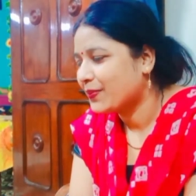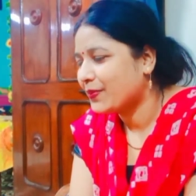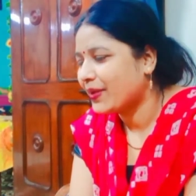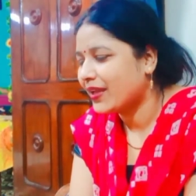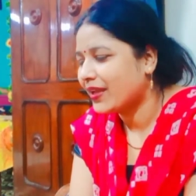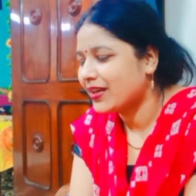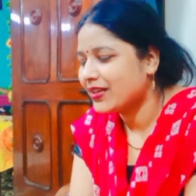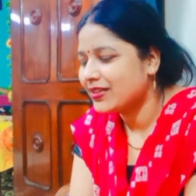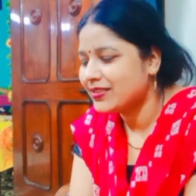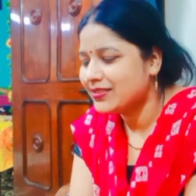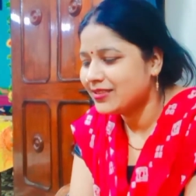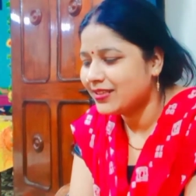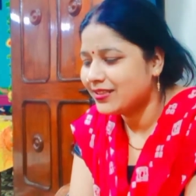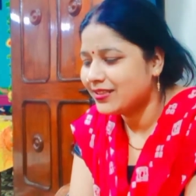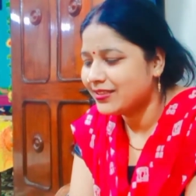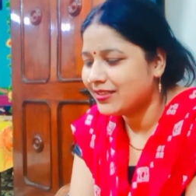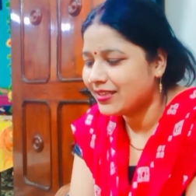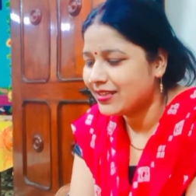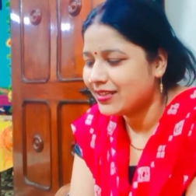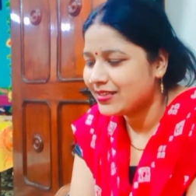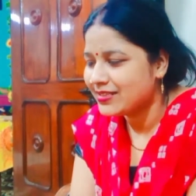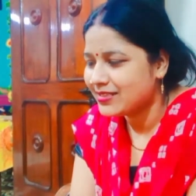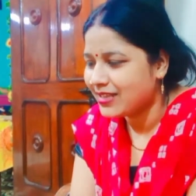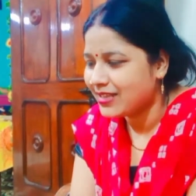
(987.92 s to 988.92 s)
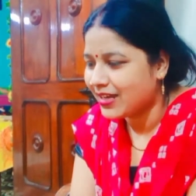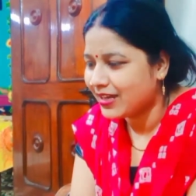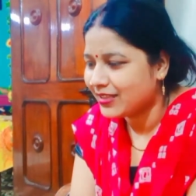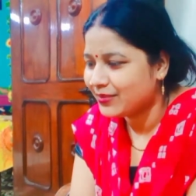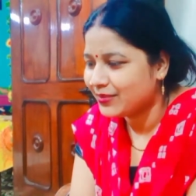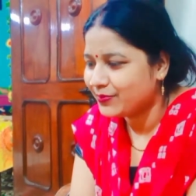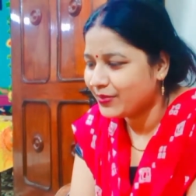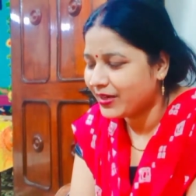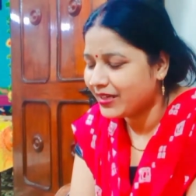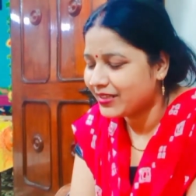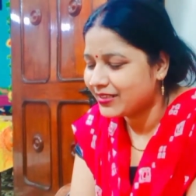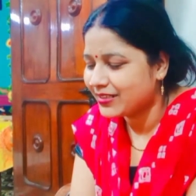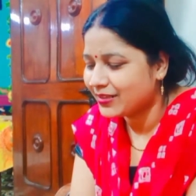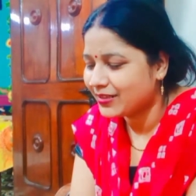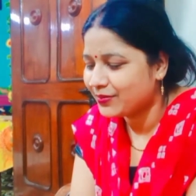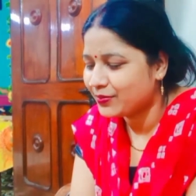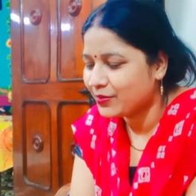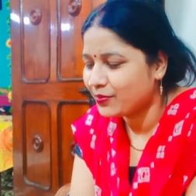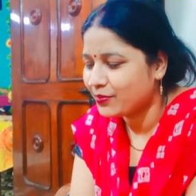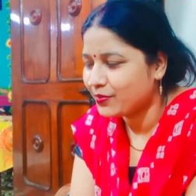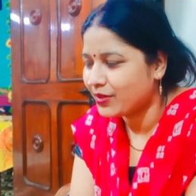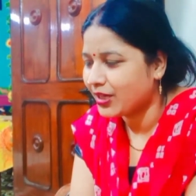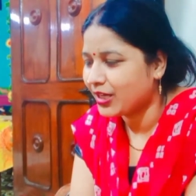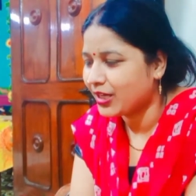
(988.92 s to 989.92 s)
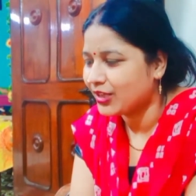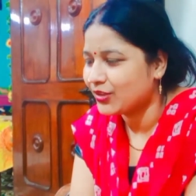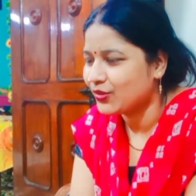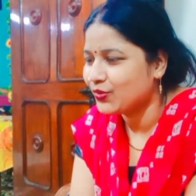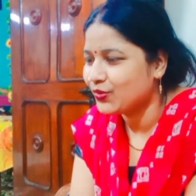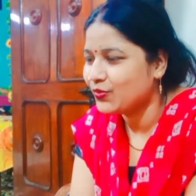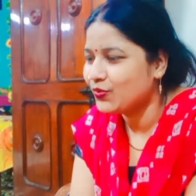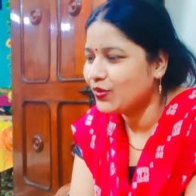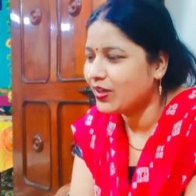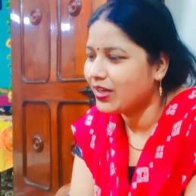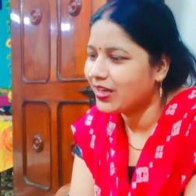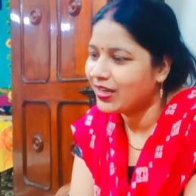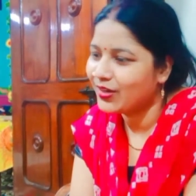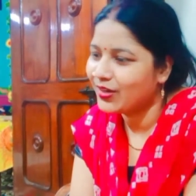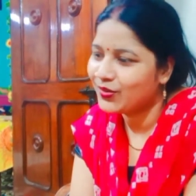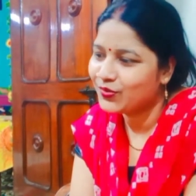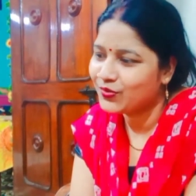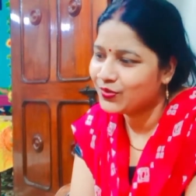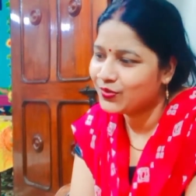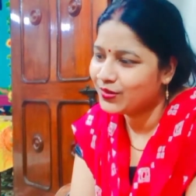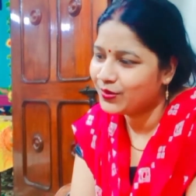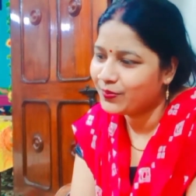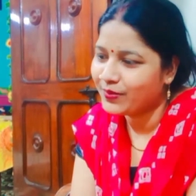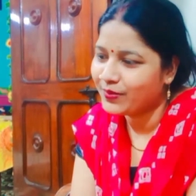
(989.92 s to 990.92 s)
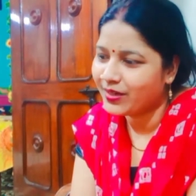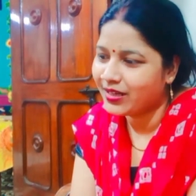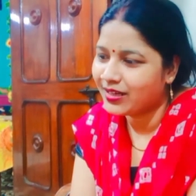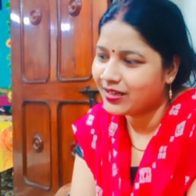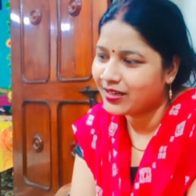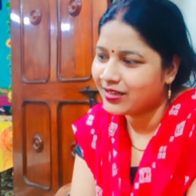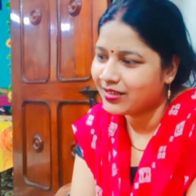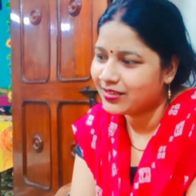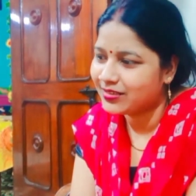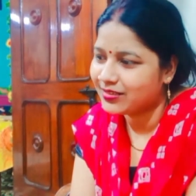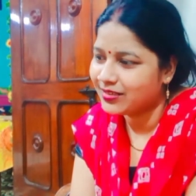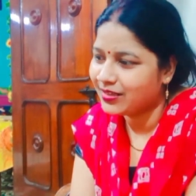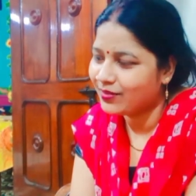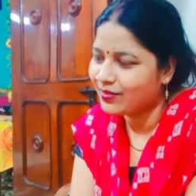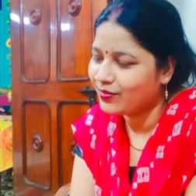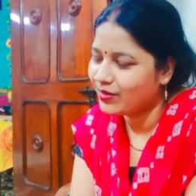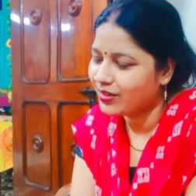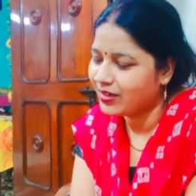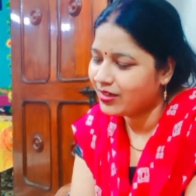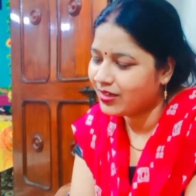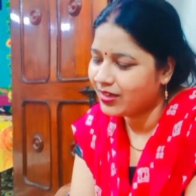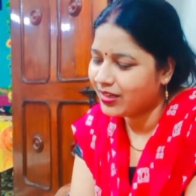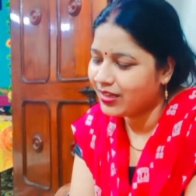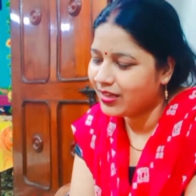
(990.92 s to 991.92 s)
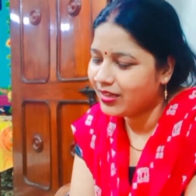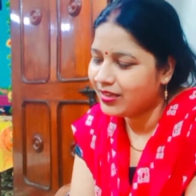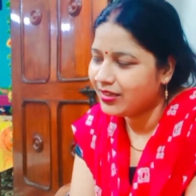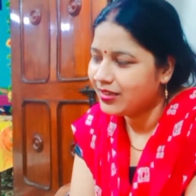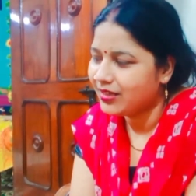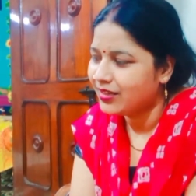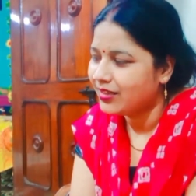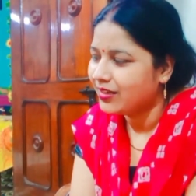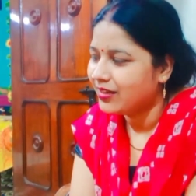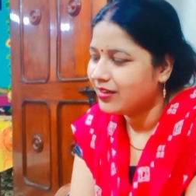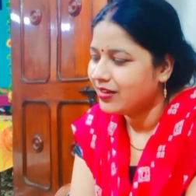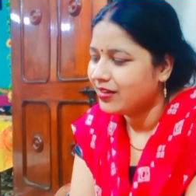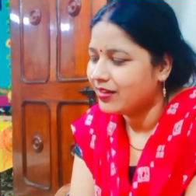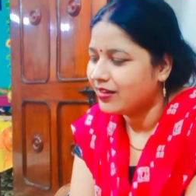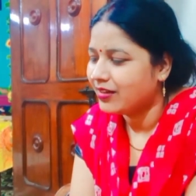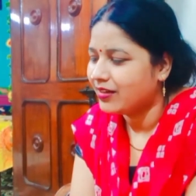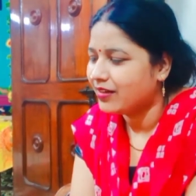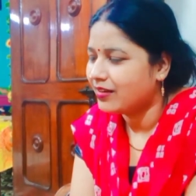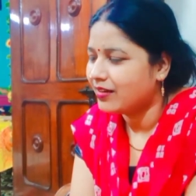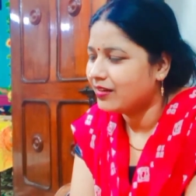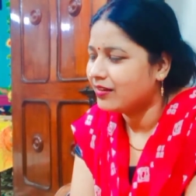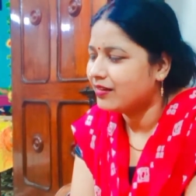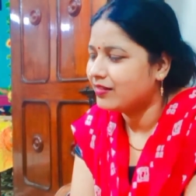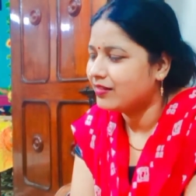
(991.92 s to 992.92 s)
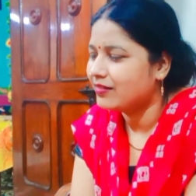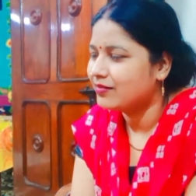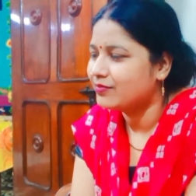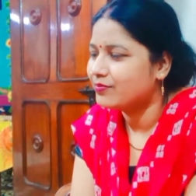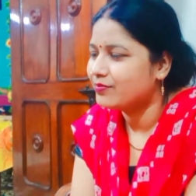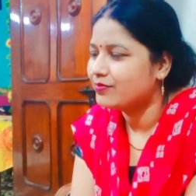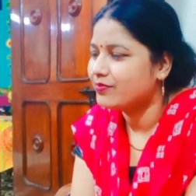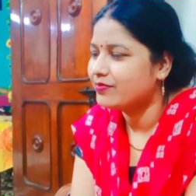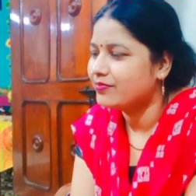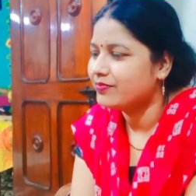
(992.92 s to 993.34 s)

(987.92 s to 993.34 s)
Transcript: मैंने कहा चल तेरे साथ बैठ कर मैं बनाती हूँ लेकिन उसने मना कर दिया बोला नहीं आ,